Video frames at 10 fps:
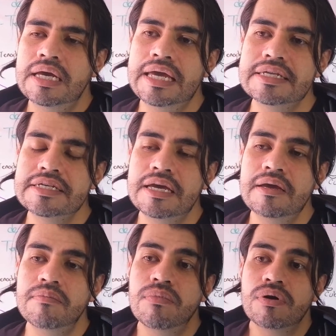es
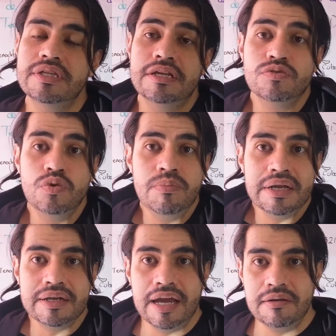que Moctezuma
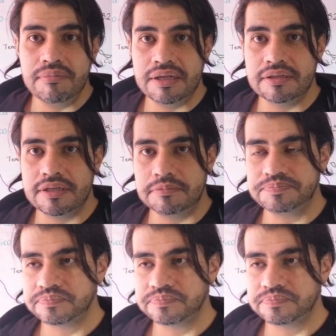realmente